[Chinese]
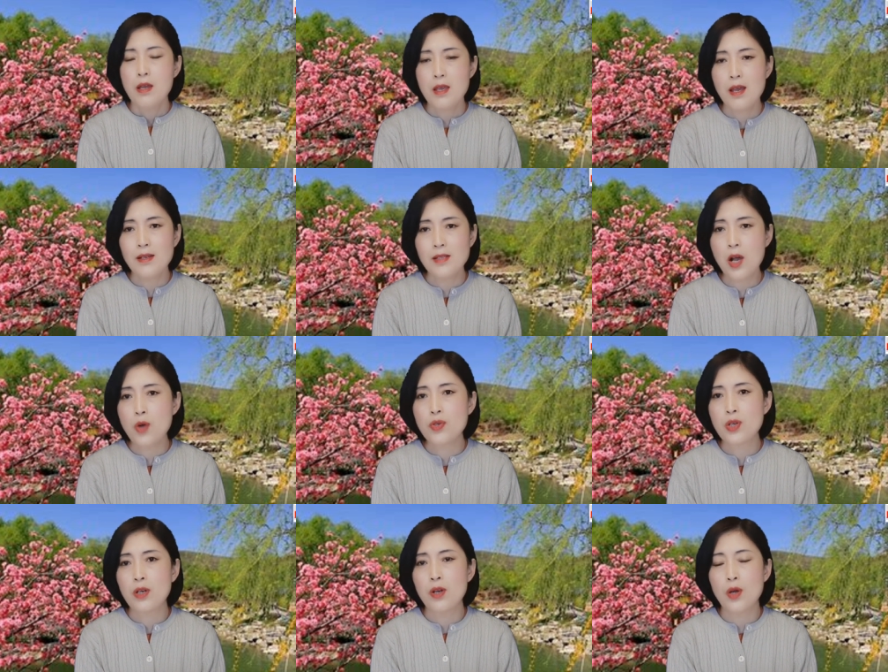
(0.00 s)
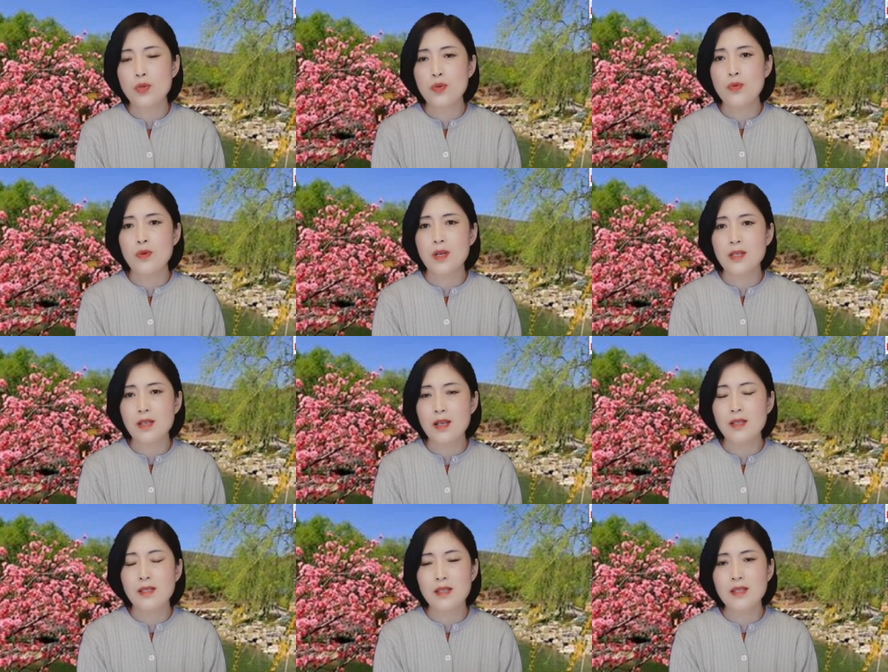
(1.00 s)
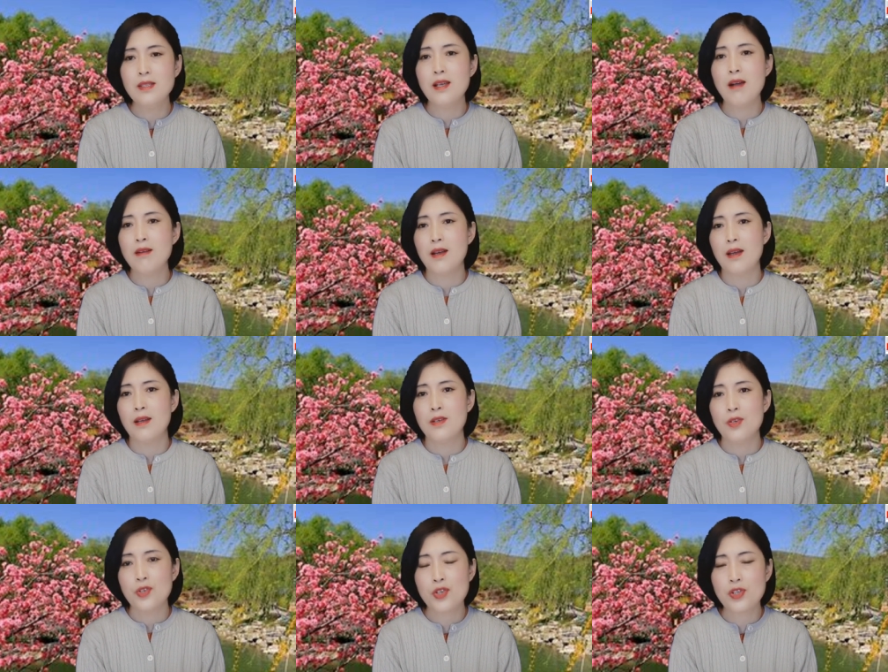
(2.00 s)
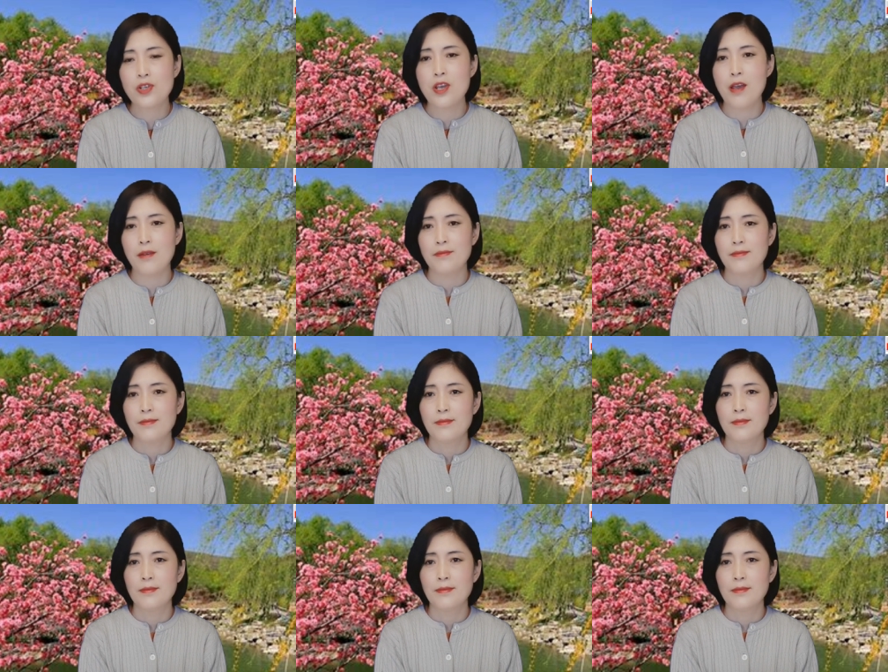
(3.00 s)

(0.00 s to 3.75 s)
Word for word: 也造成了中国一些新疆人失业。